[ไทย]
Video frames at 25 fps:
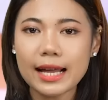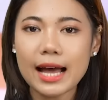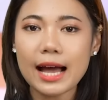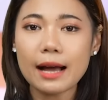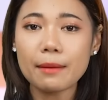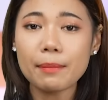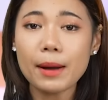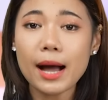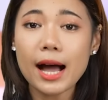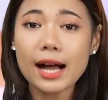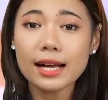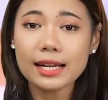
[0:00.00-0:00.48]
ญหา
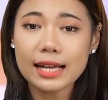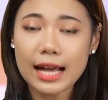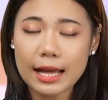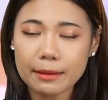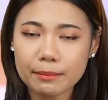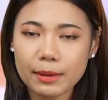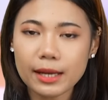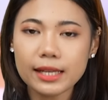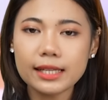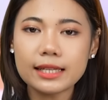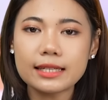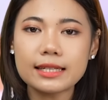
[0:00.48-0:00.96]
ภาคกา
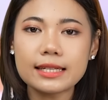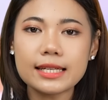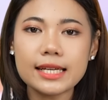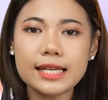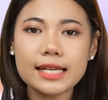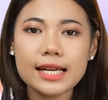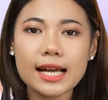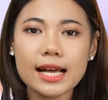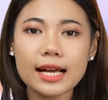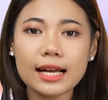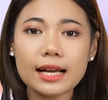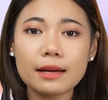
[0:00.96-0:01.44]
รผลิต
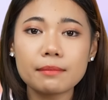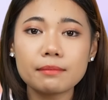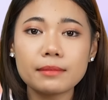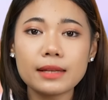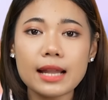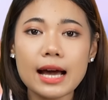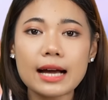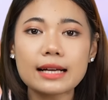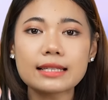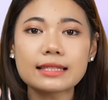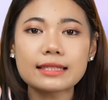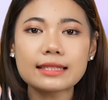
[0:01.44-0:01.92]
นี้ค่ะ
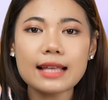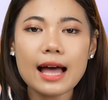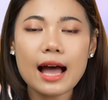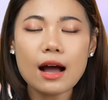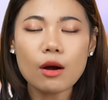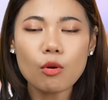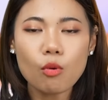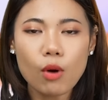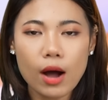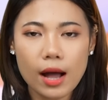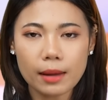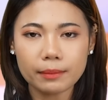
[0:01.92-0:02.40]
กำลังสร้า
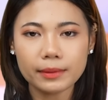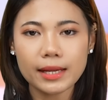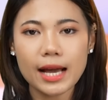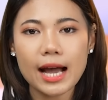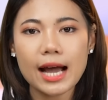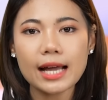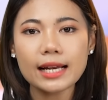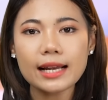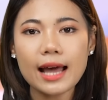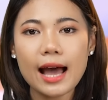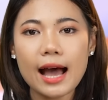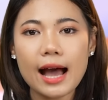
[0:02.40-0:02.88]
งความ
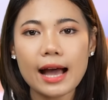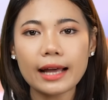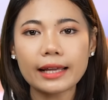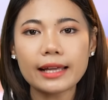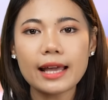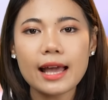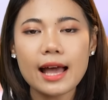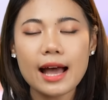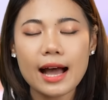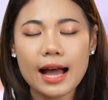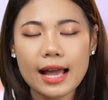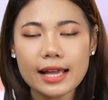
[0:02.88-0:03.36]
ท้าทาย
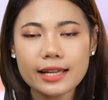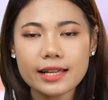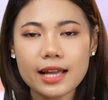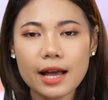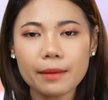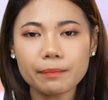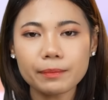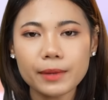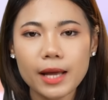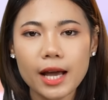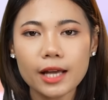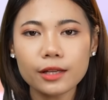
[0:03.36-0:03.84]
ให้
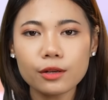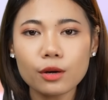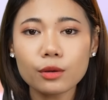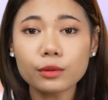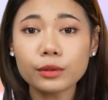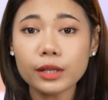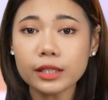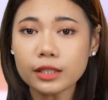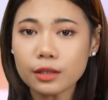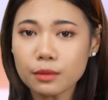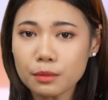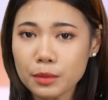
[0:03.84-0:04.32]
กับนายก
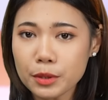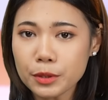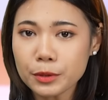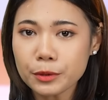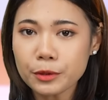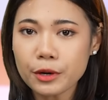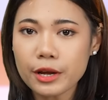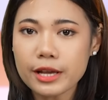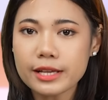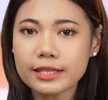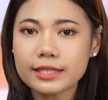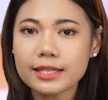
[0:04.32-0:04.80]
รัฐมน
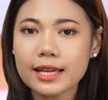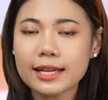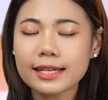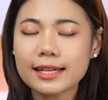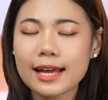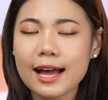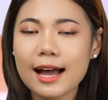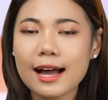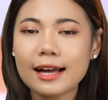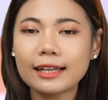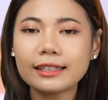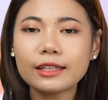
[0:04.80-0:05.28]
ตรีเศรษ
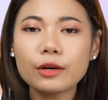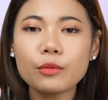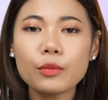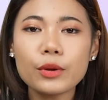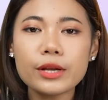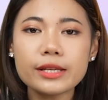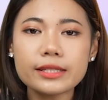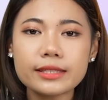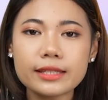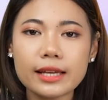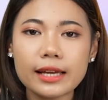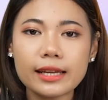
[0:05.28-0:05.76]
ฐาท
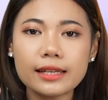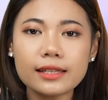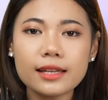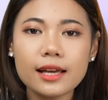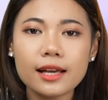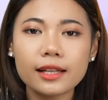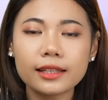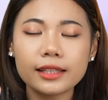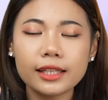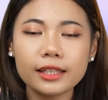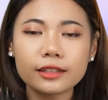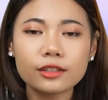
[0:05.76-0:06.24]
วีสิน
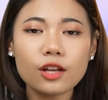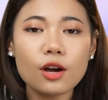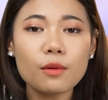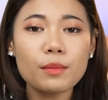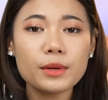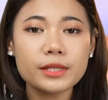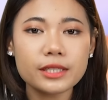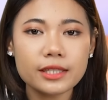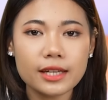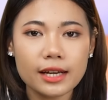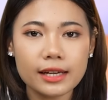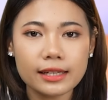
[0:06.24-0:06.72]
ที่ต้อง
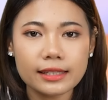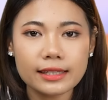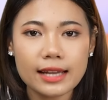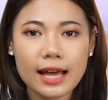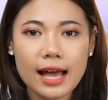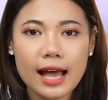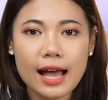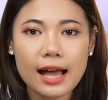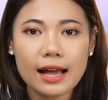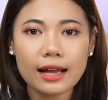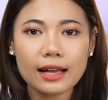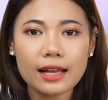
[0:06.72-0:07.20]
เผชิญห
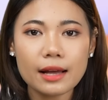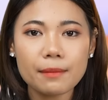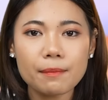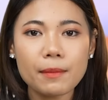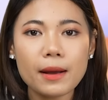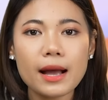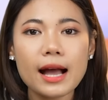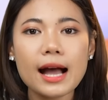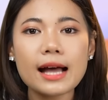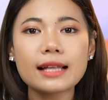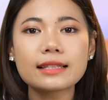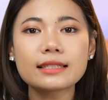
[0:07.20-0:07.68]
น้ากับ
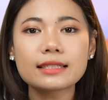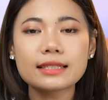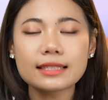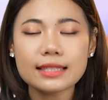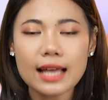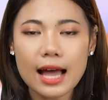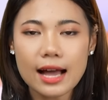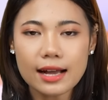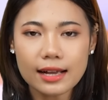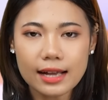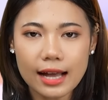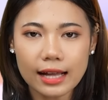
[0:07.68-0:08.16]
การ
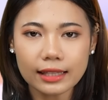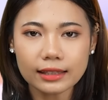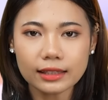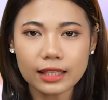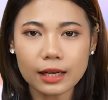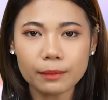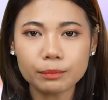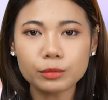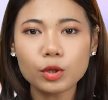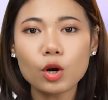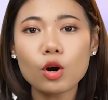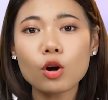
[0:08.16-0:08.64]
สร้างการ
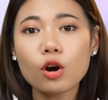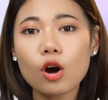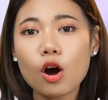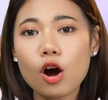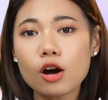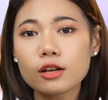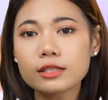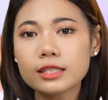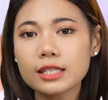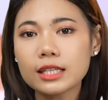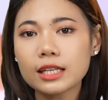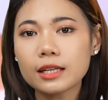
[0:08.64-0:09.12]
เติบโตข
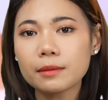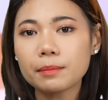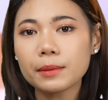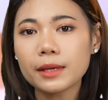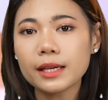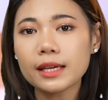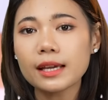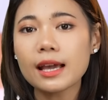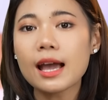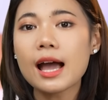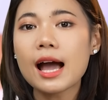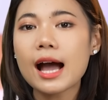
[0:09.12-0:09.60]
อง GDP
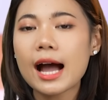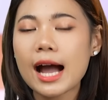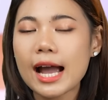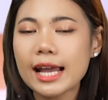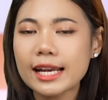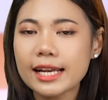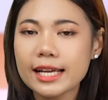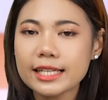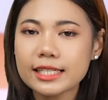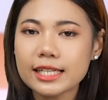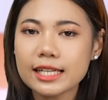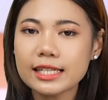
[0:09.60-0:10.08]
ให้
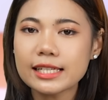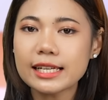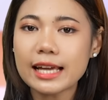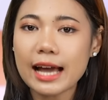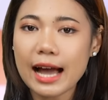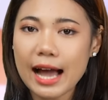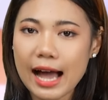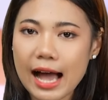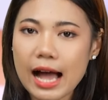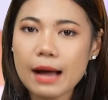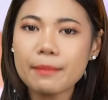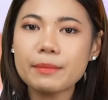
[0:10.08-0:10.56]
ได้เฉลี่ย
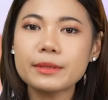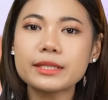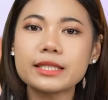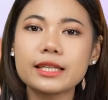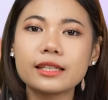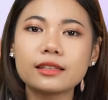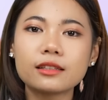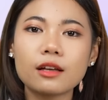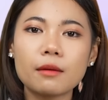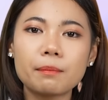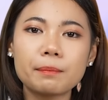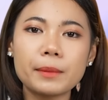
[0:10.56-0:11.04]

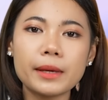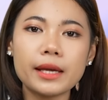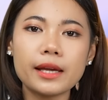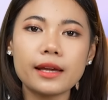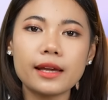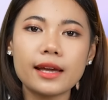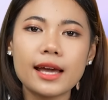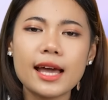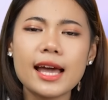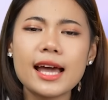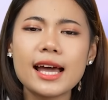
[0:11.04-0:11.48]
5%ต่อปี